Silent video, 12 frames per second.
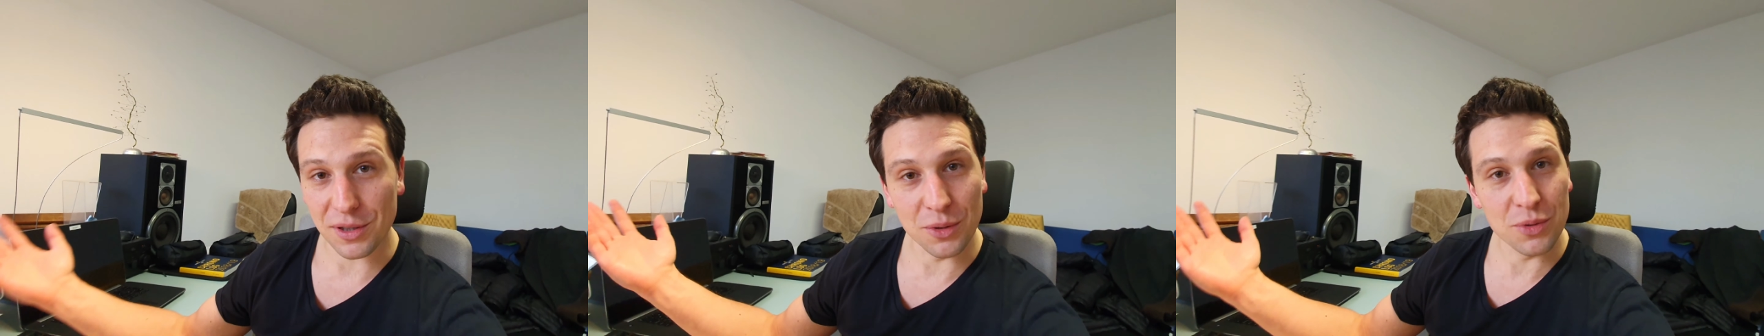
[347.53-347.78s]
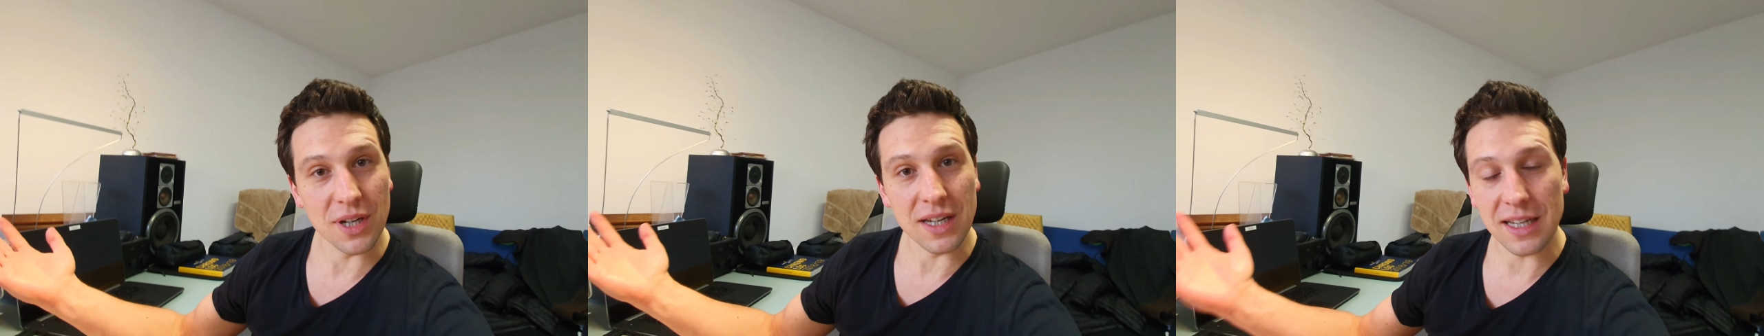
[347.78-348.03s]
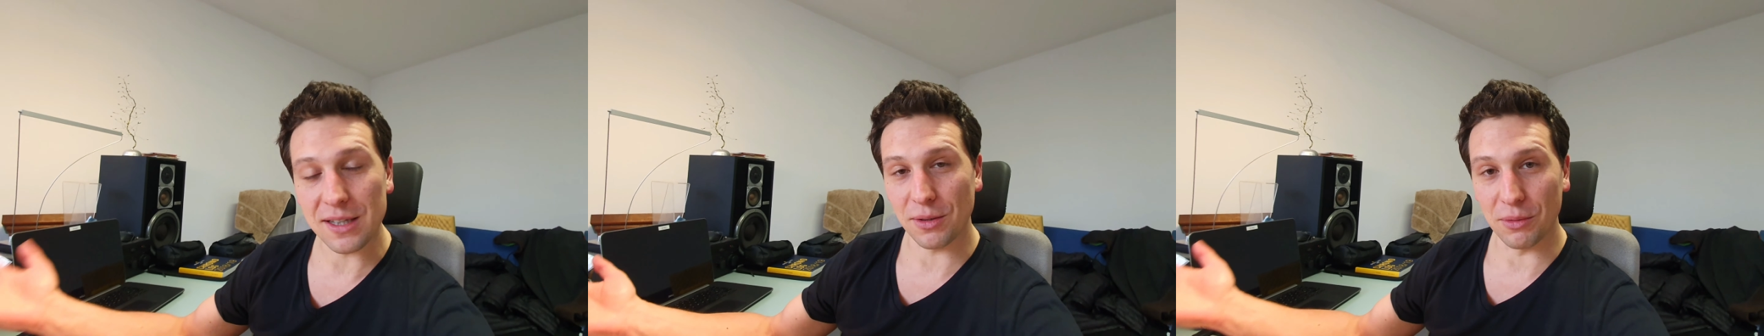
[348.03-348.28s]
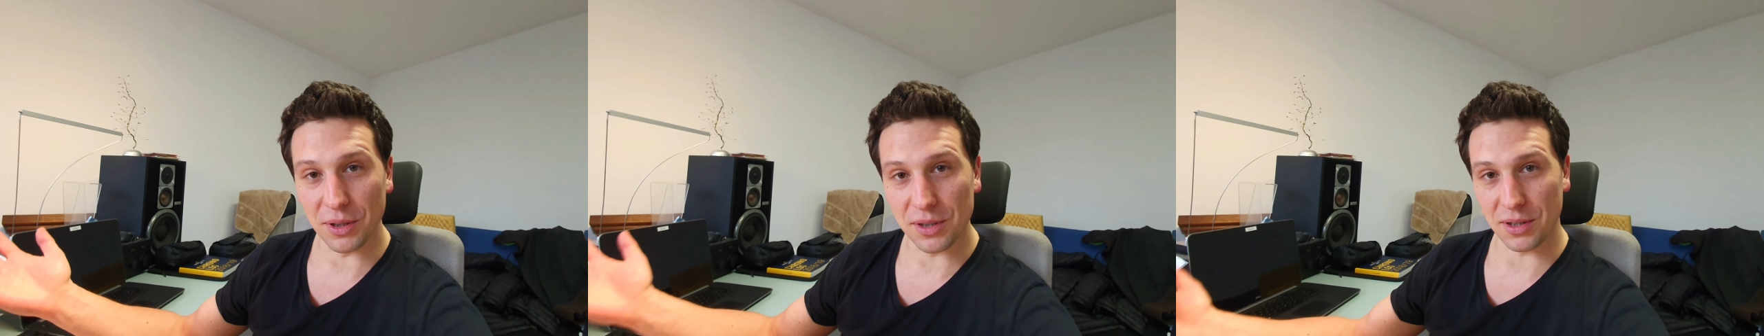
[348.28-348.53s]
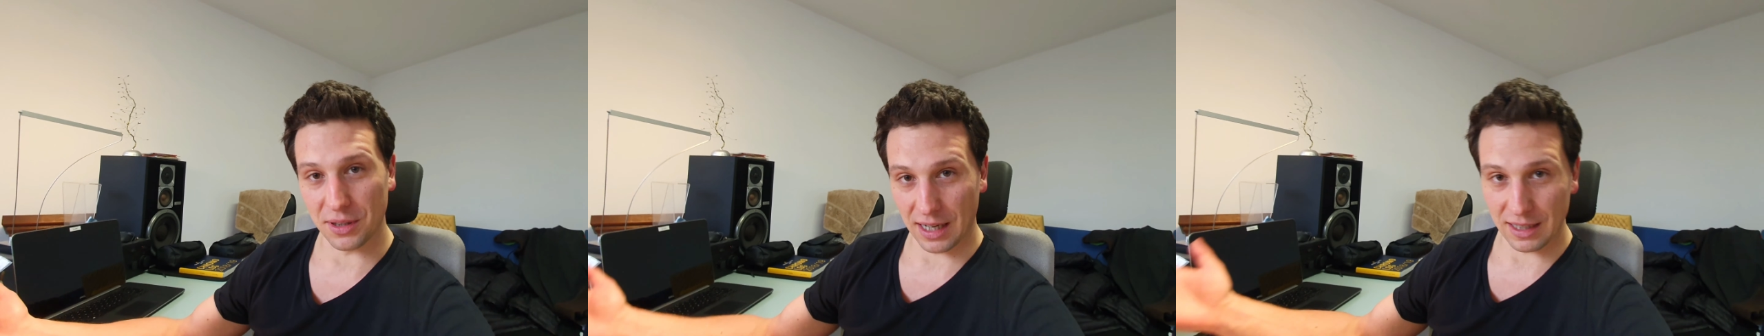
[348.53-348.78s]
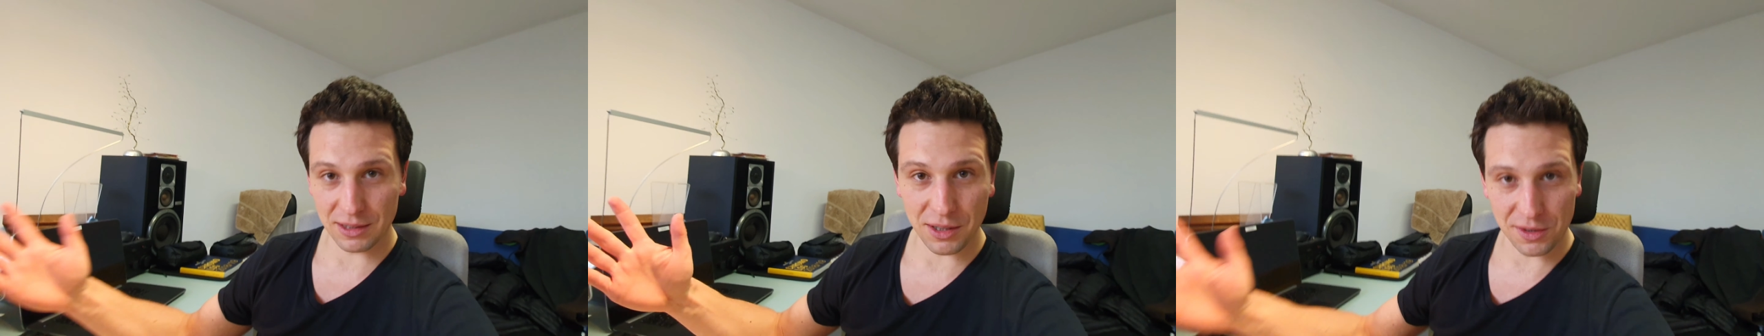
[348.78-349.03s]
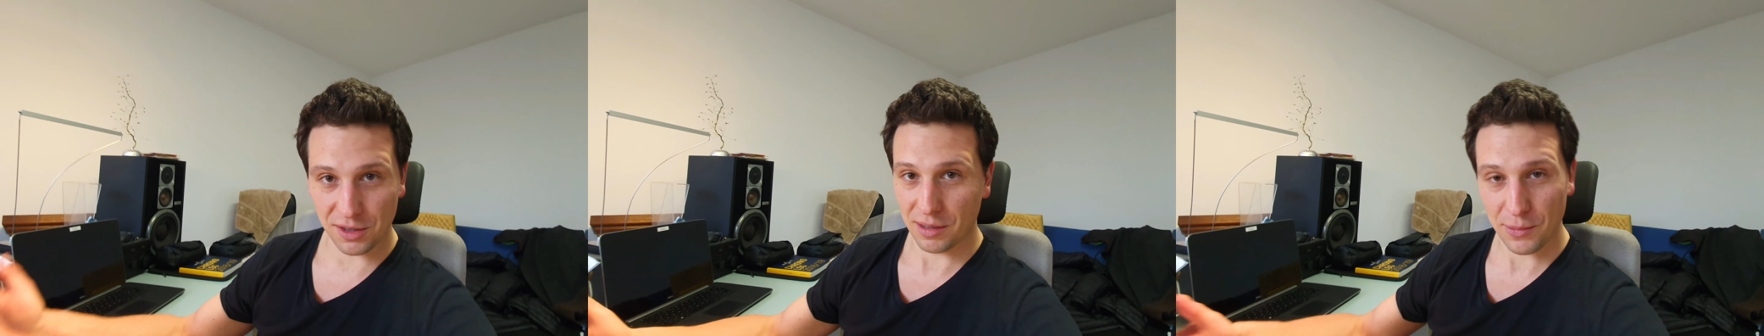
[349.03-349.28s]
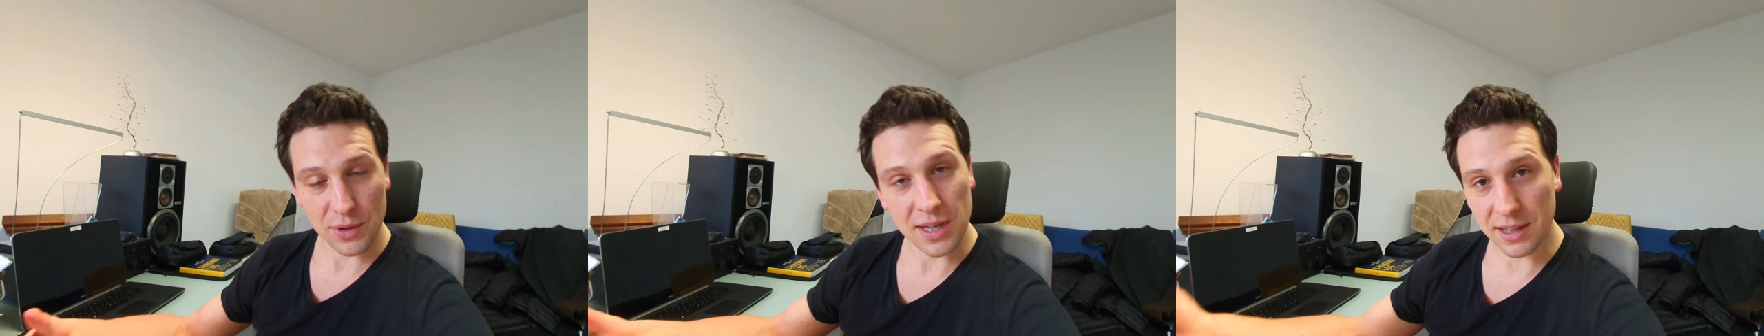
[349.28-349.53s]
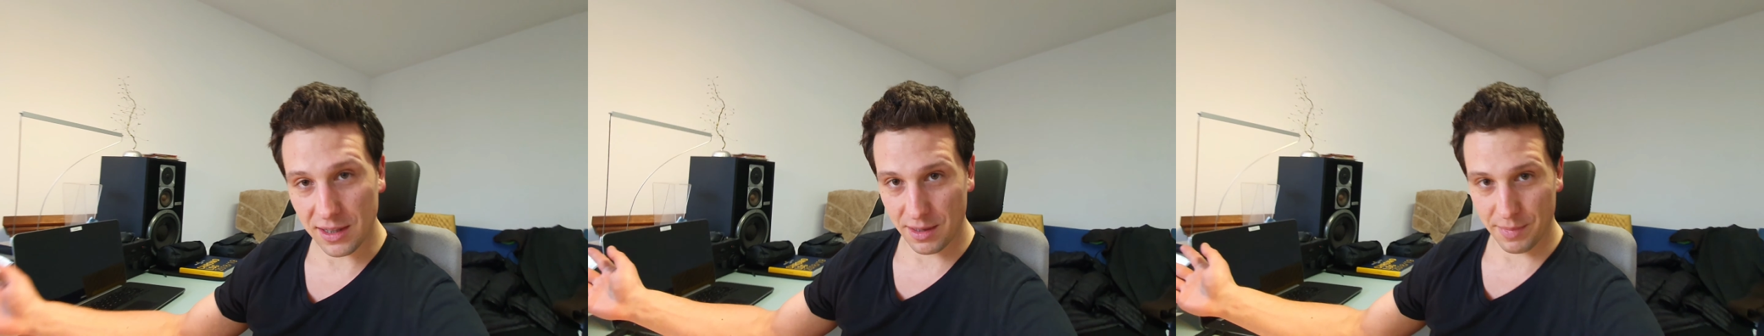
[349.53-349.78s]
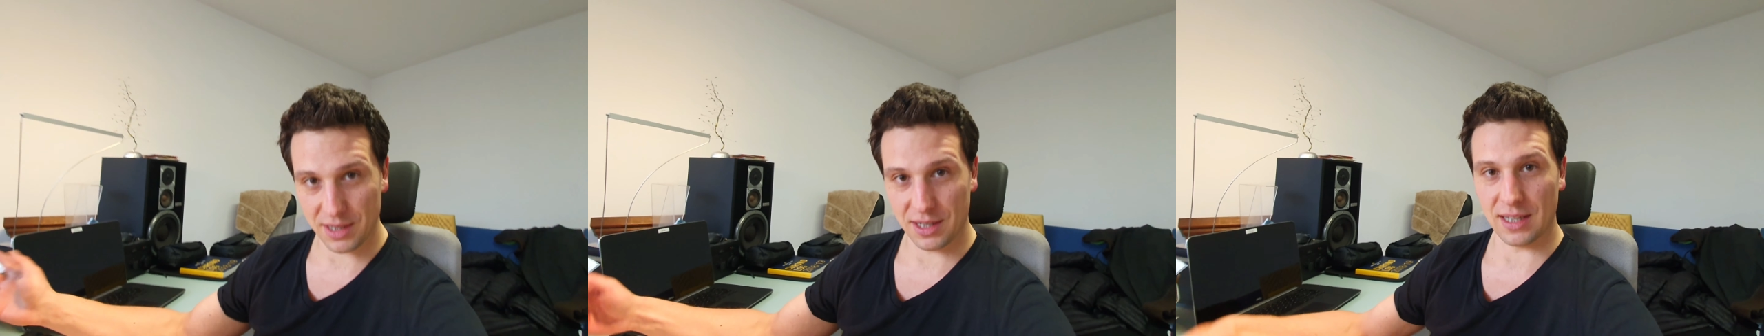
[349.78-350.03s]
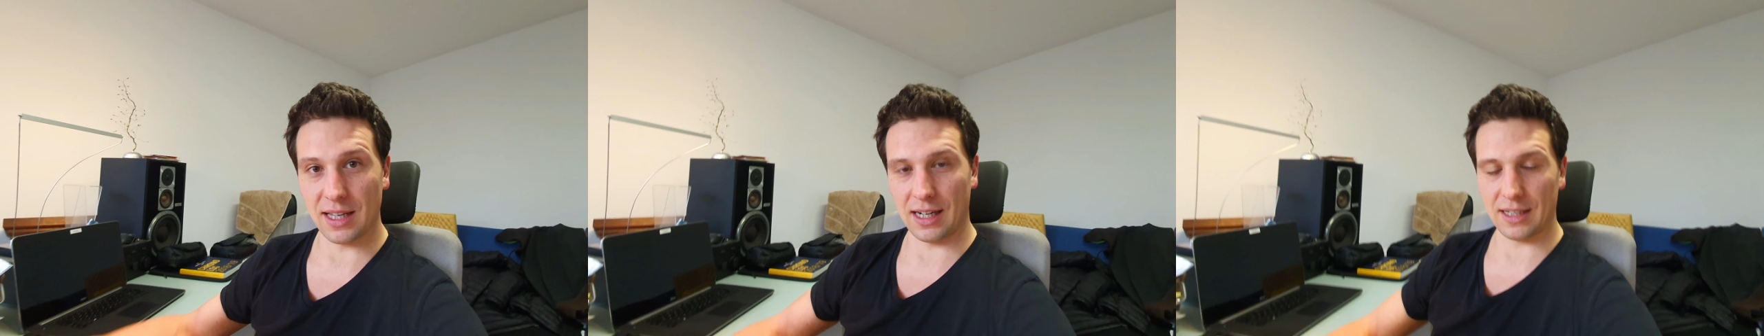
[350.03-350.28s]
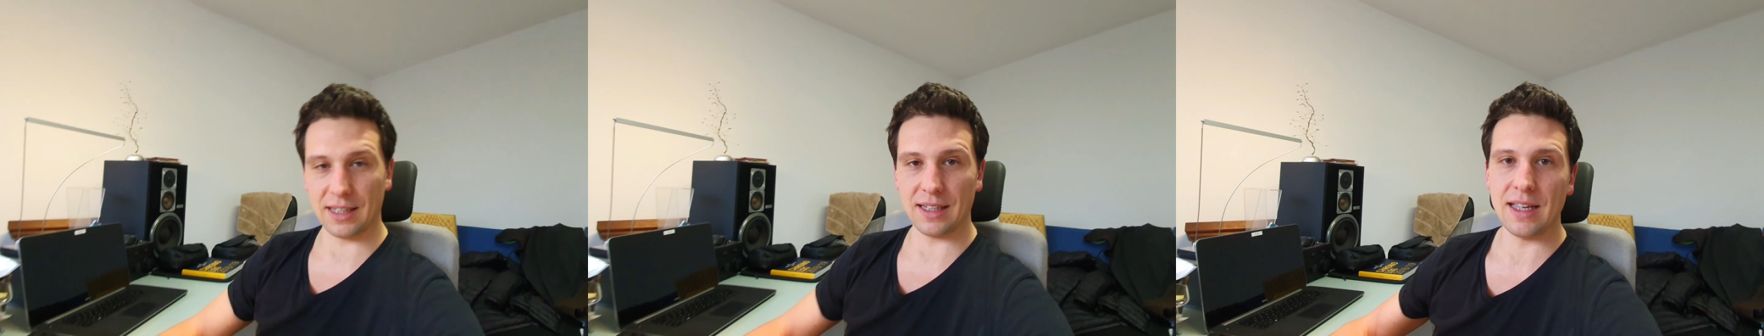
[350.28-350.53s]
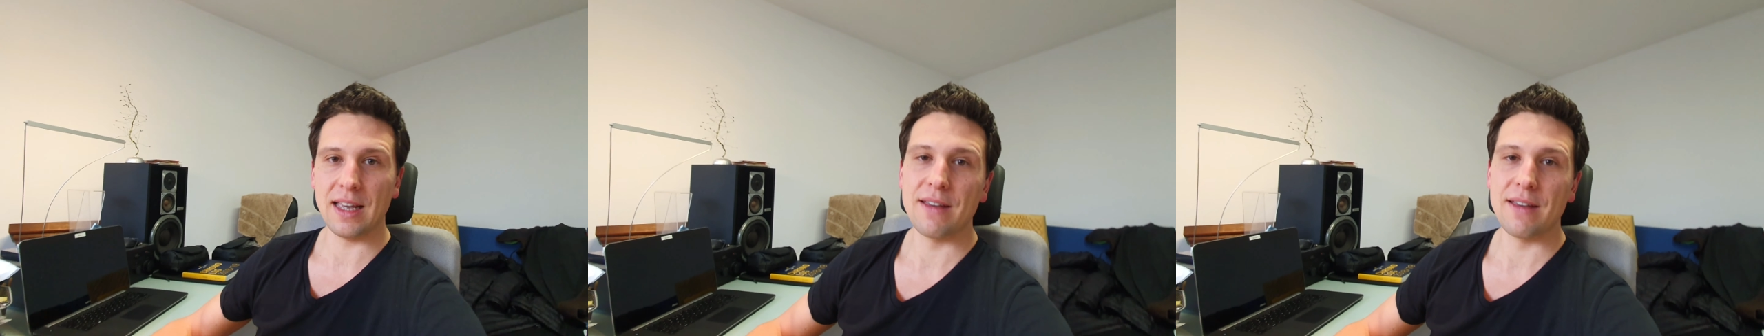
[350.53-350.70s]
Ludzie nie są doskonali. To, co robią, nigdy nie będzie idealne.